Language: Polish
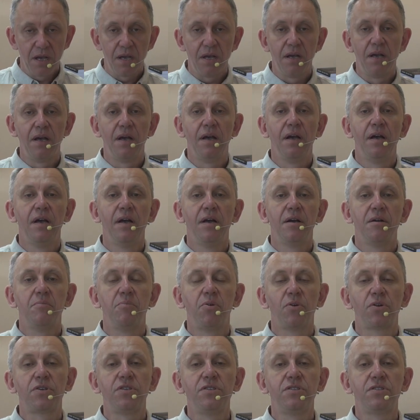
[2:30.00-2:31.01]
e,
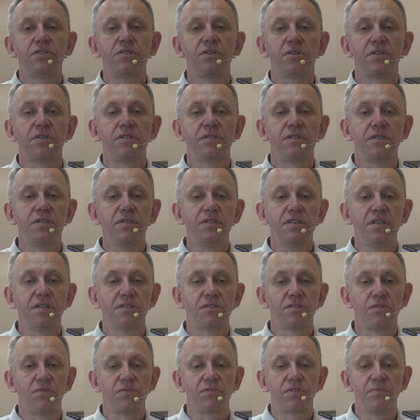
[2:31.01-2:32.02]
bo historycy nie
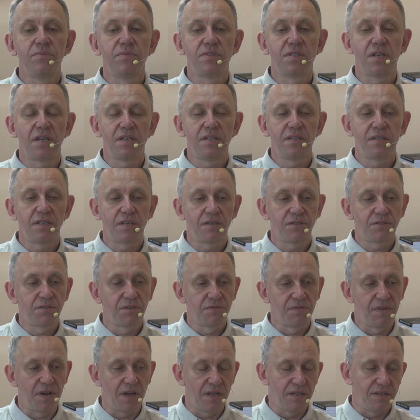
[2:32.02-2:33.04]
są tym
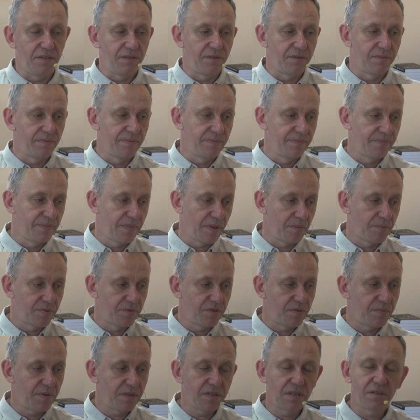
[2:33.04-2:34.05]
zainteresowani. No,
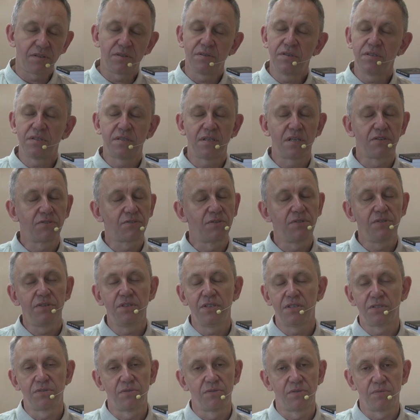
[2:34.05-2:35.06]
proszę Państwa, to nie jest tak, że oni
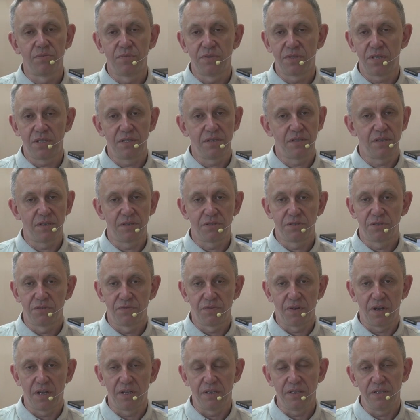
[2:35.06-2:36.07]
nie są tym
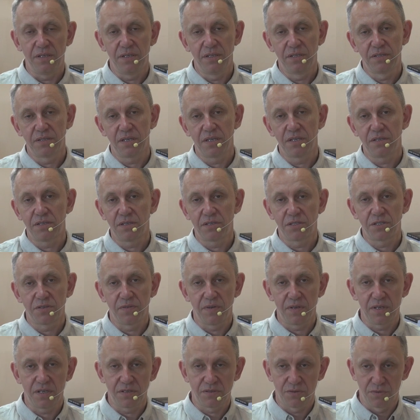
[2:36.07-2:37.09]
zainteresowani. Ich
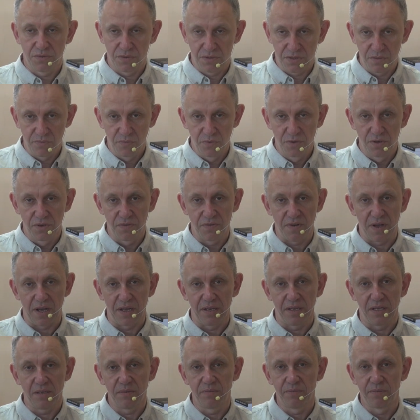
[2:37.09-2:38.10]
zainteresowania są
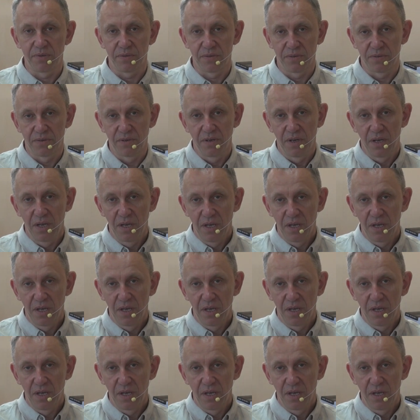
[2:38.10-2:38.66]
stymulowane, bo